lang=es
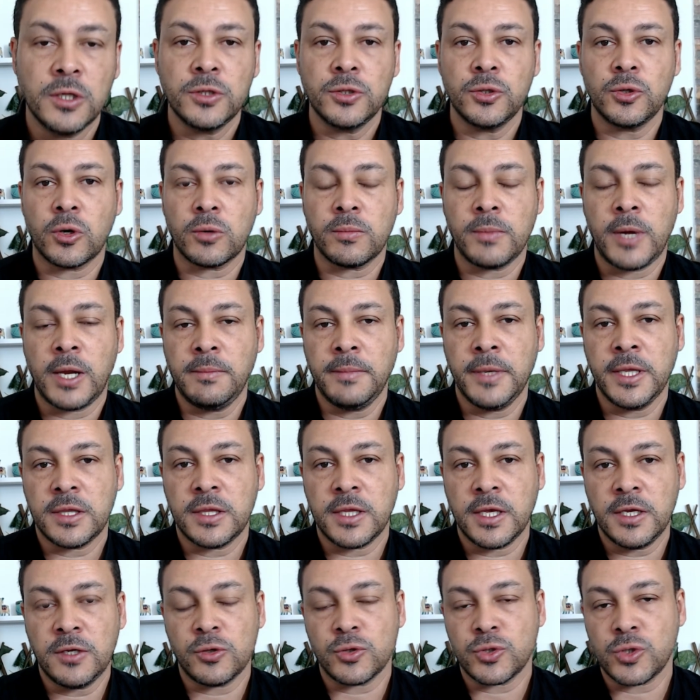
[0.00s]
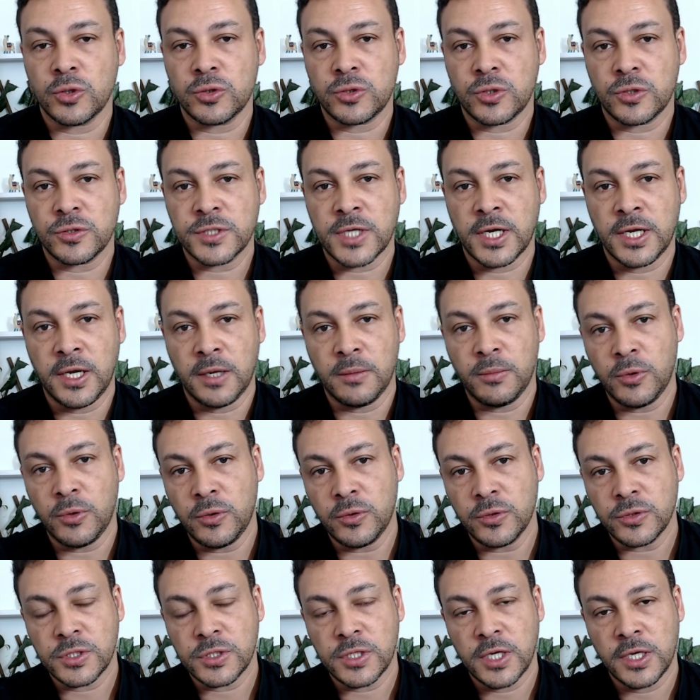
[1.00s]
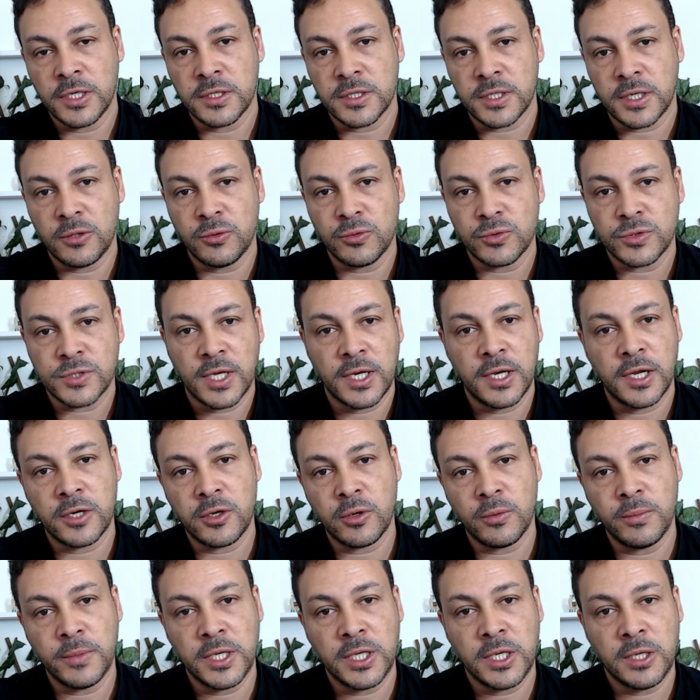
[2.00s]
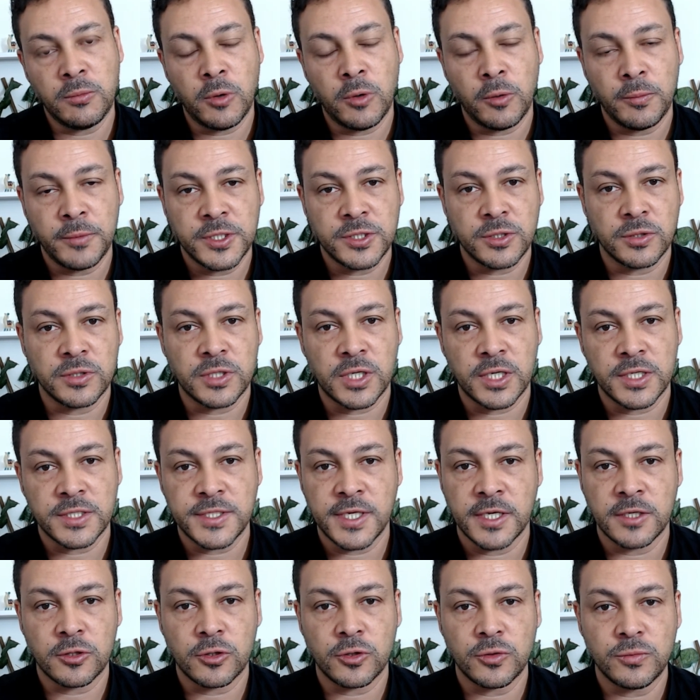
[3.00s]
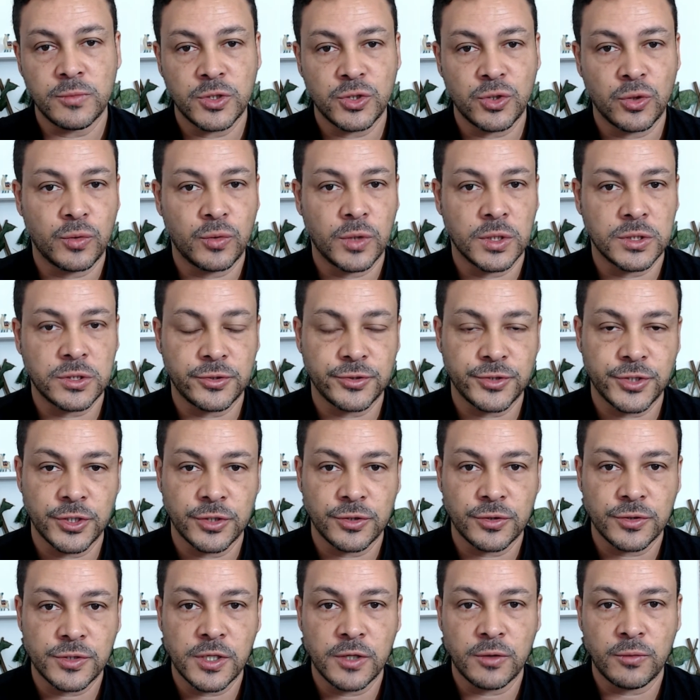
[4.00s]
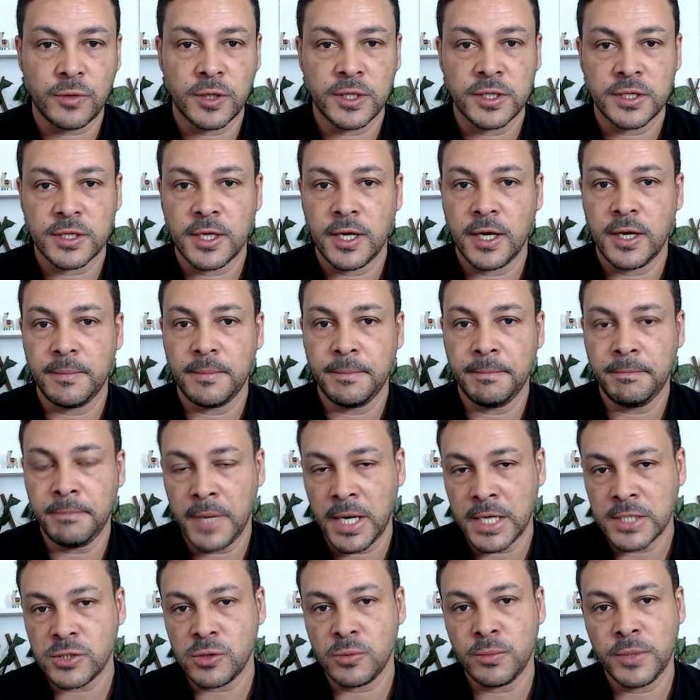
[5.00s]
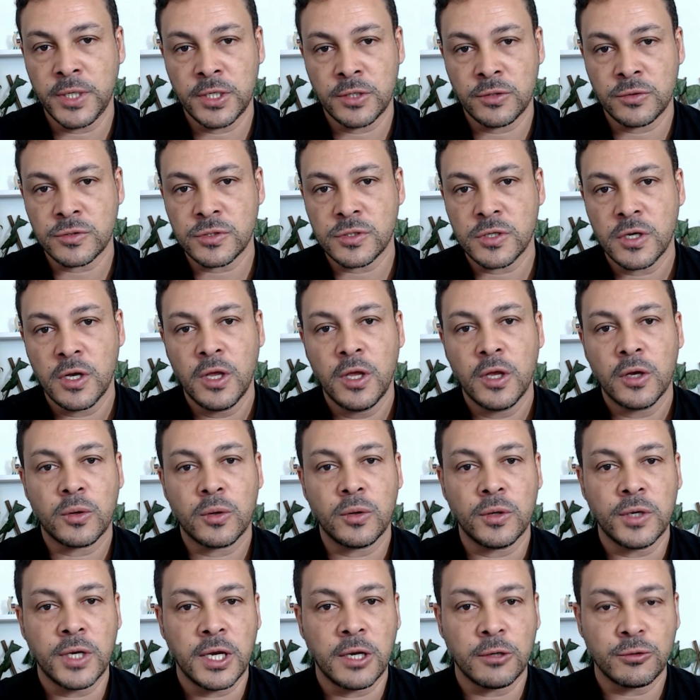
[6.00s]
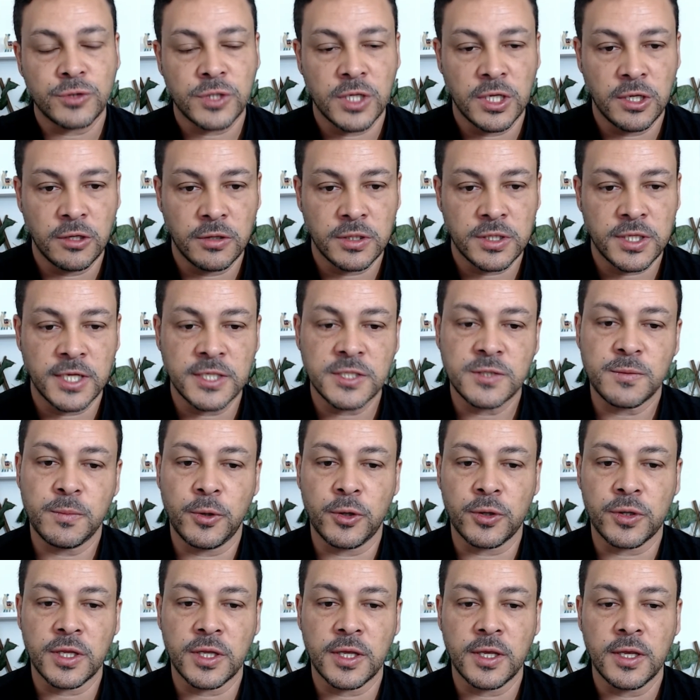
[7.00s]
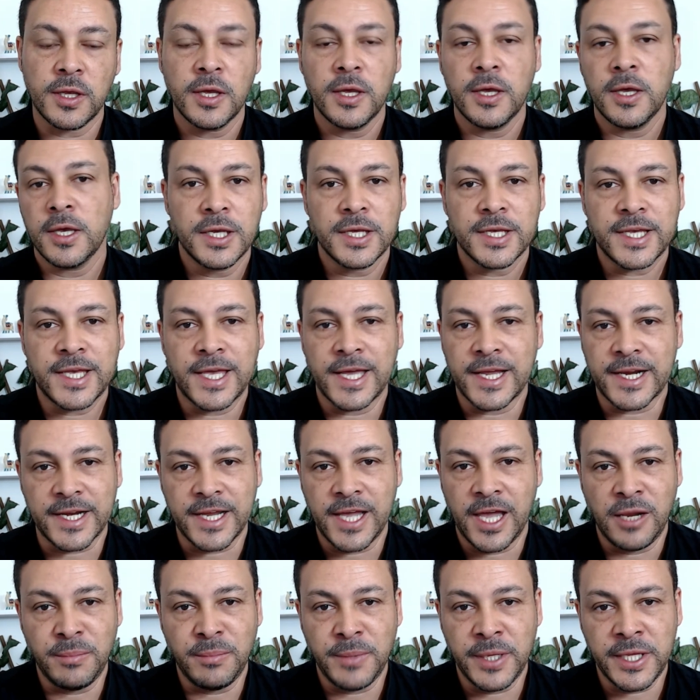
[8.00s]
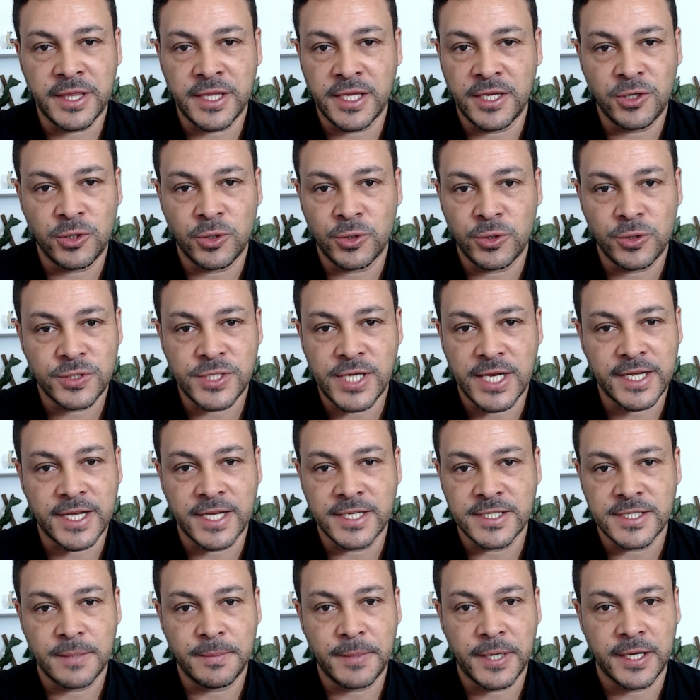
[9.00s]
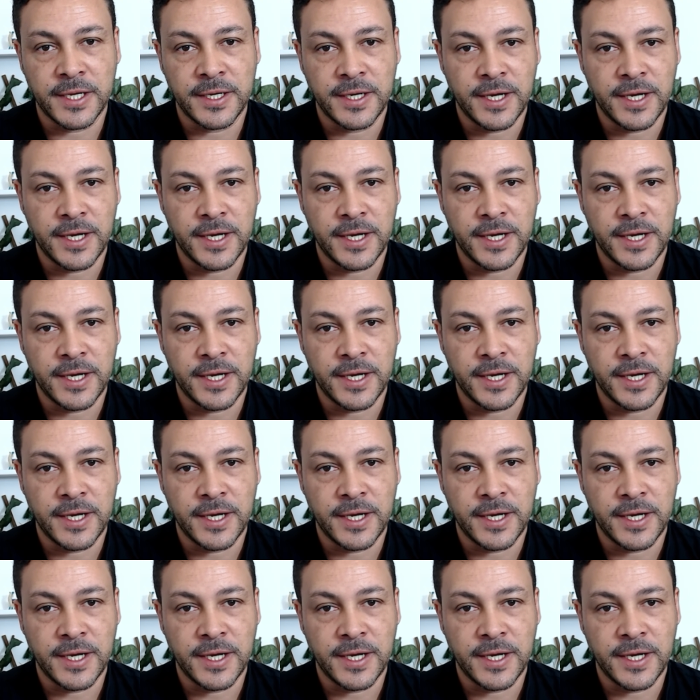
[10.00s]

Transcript: Normalmente nosotros ganamos entre un salario mínimo, 1.300.000, 1.450.000 más o menos, con el auxilio de transporte, que realmente no nos alcanza para